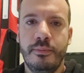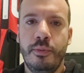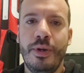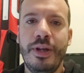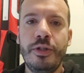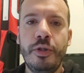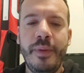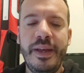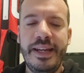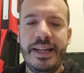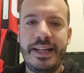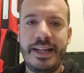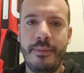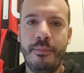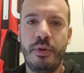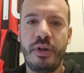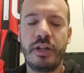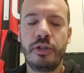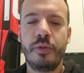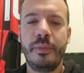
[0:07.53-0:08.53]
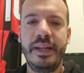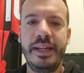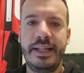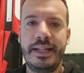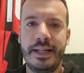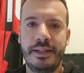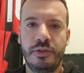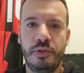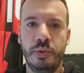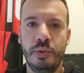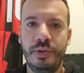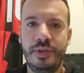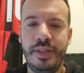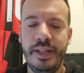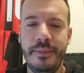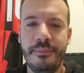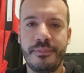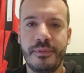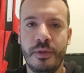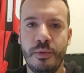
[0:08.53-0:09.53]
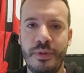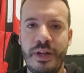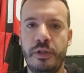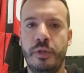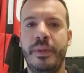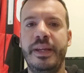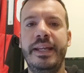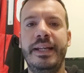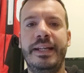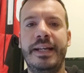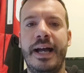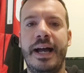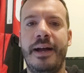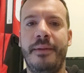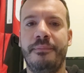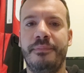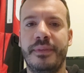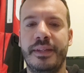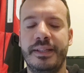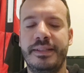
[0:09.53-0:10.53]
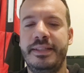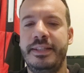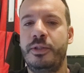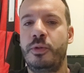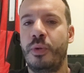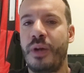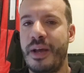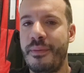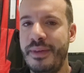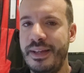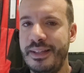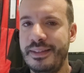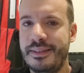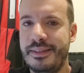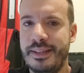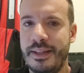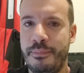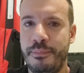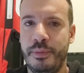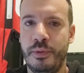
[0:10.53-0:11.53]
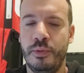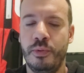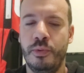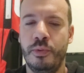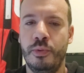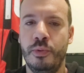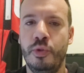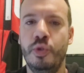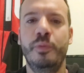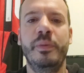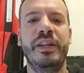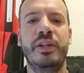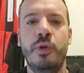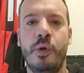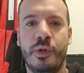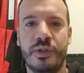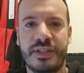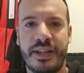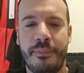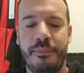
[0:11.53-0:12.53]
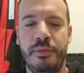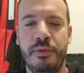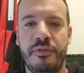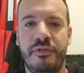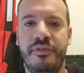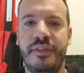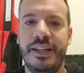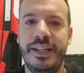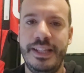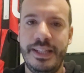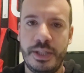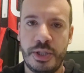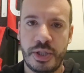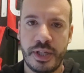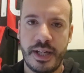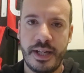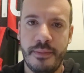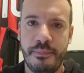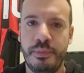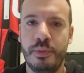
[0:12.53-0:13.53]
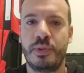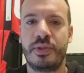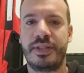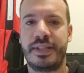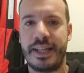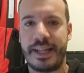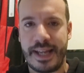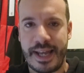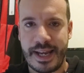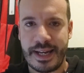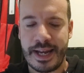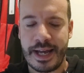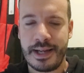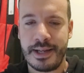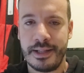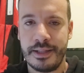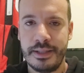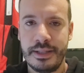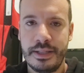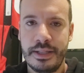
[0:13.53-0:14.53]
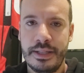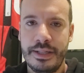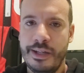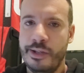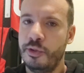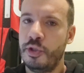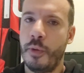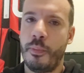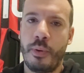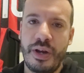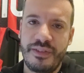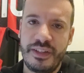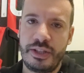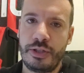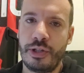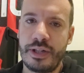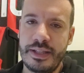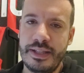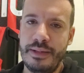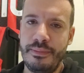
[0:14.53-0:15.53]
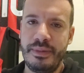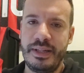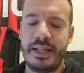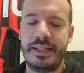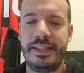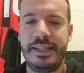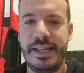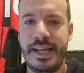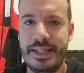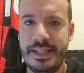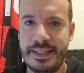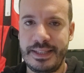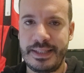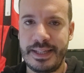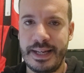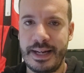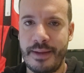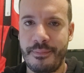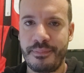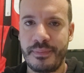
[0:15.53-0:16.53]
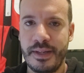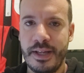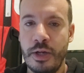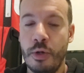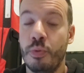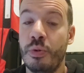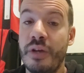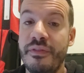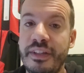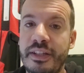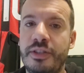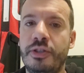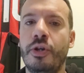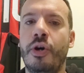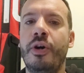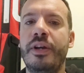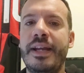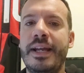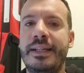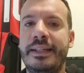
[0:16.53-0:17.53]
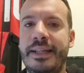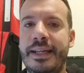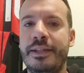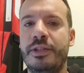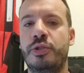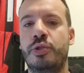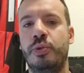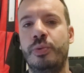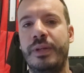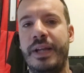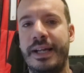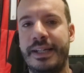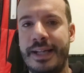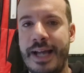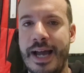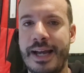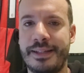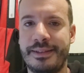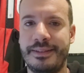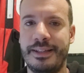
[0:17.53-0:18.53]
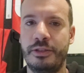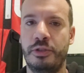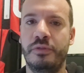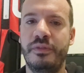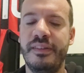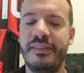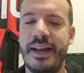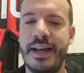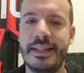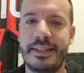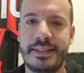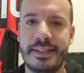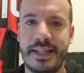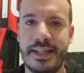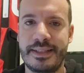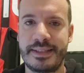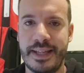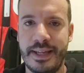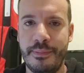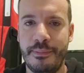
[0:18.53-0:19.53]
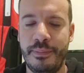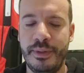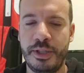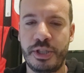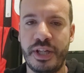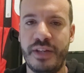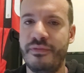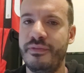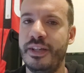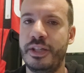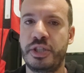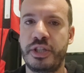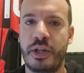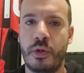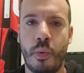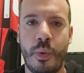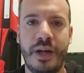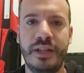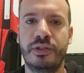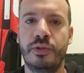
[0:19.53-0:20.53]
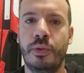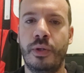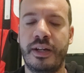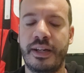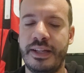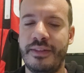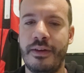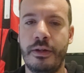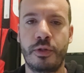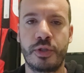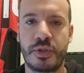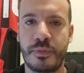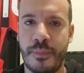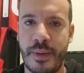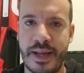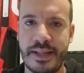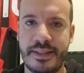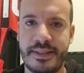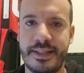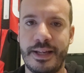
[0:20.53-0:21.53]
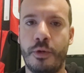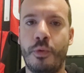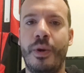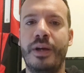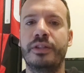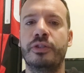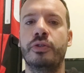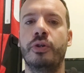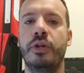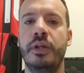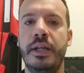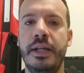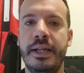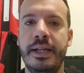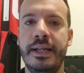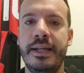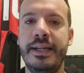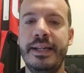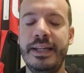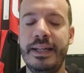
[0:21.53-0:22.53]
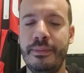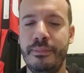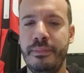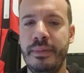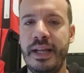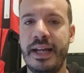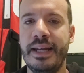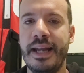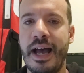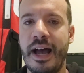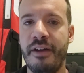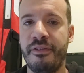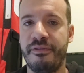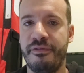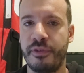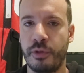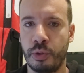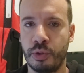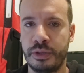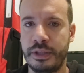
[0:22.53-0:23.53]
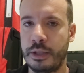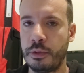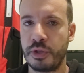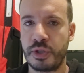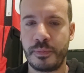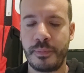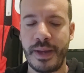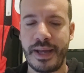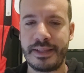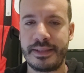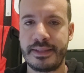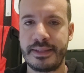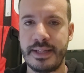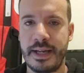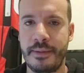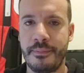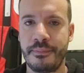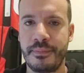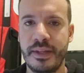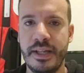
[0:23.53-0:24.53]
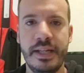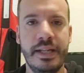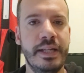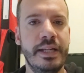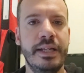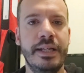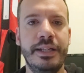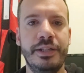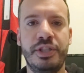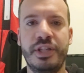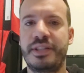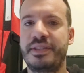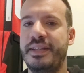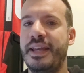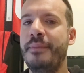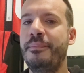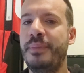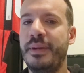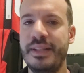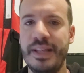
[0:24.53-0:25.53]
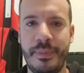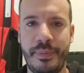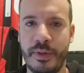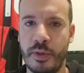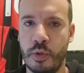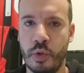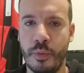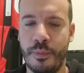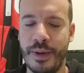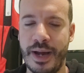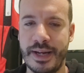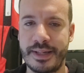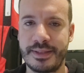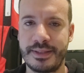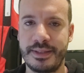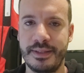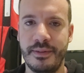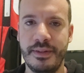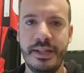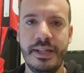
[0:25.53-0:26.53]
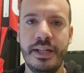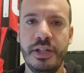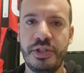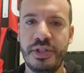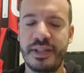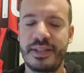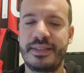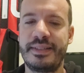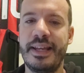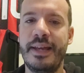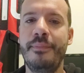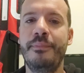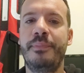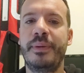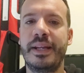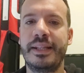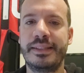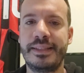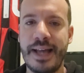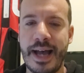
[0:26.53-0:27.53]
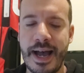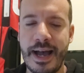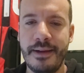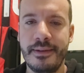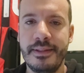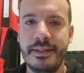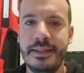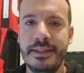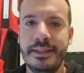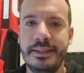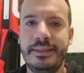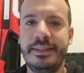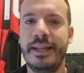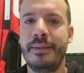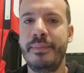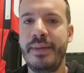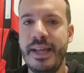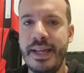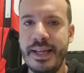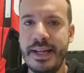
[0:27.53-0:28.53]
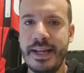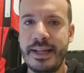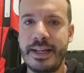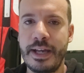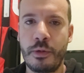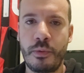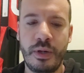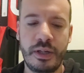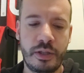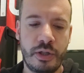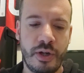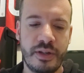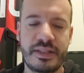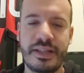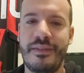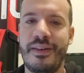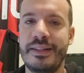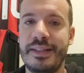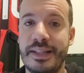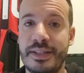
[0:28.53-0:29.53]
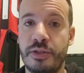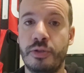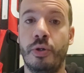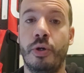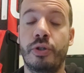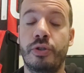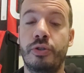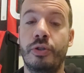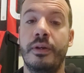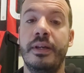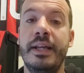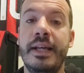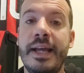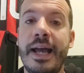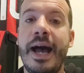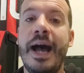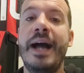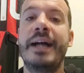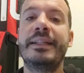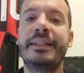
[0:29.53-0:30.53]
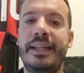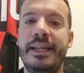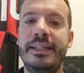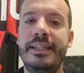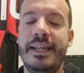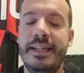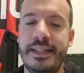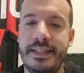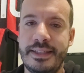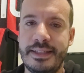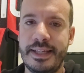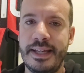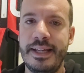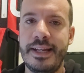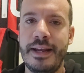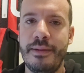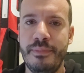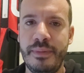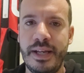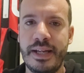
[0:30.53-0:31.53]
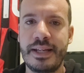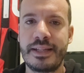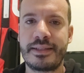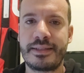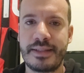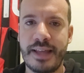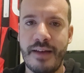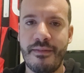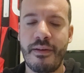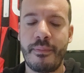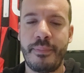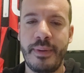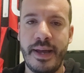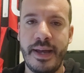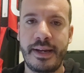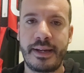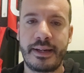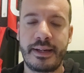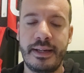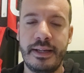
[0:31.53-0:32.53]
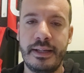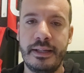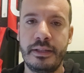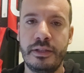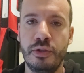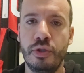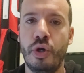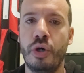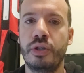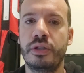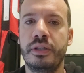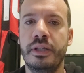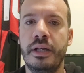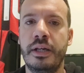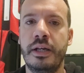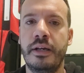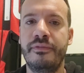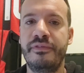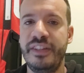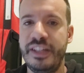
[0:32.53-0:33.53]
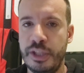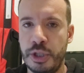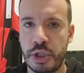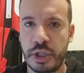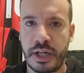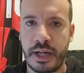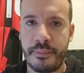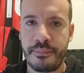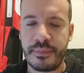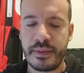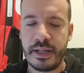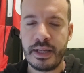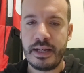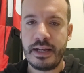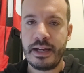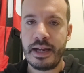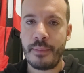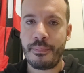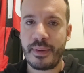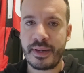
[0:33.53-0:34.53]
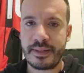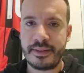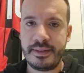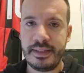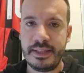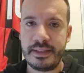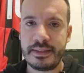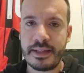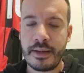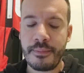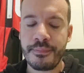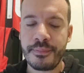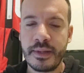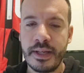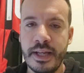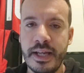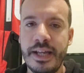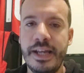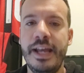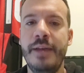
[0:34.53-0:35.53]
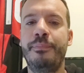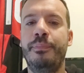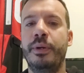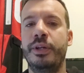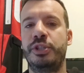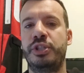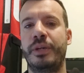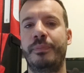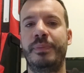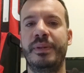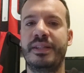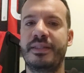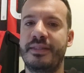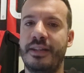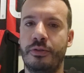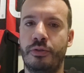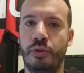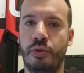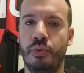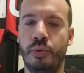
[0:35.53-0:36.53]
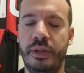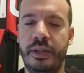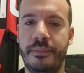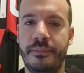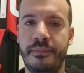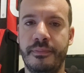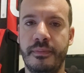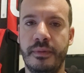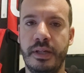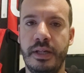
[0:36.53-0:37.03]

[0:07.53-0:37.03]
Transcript: Buona domenica, buona domenica a tutti, una domenica sicuramente più luminosa, più felice, più serena dopo la vittoria del Milan di ieri sera, una vittoria che sulla carta doveva essere semplice invece quando arriva lo Spezia, quando il Milan affronta lo Spezia c'è sempre da preoccuparsi, c'è sempre da temere che qualcosa vada storto. Anche ieri sera il Milan stava per non vincere la partita e poi ci ha pensato lui.